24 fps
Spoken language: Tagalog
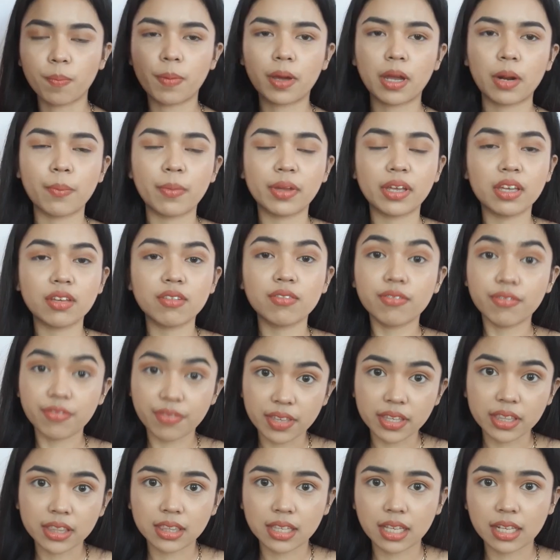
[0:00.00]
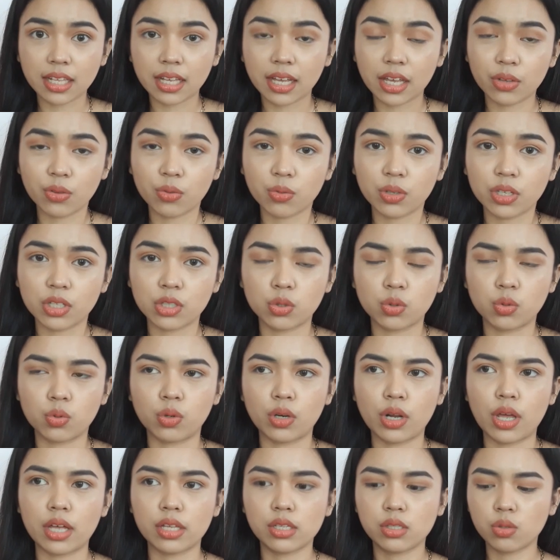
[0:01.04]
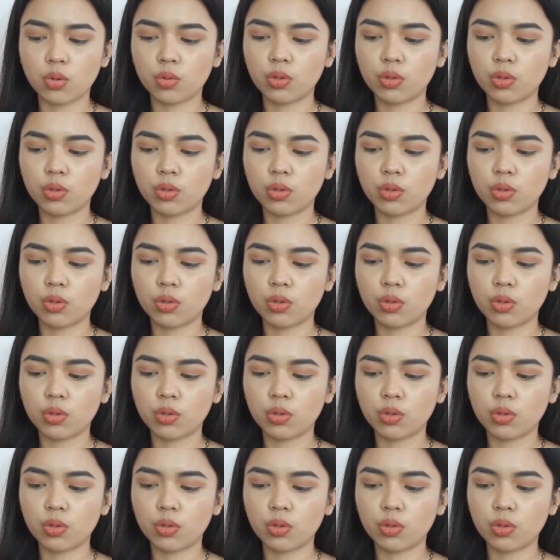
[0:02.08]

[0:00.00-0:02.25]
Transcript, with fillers: para maging fit talaga yung itsura. So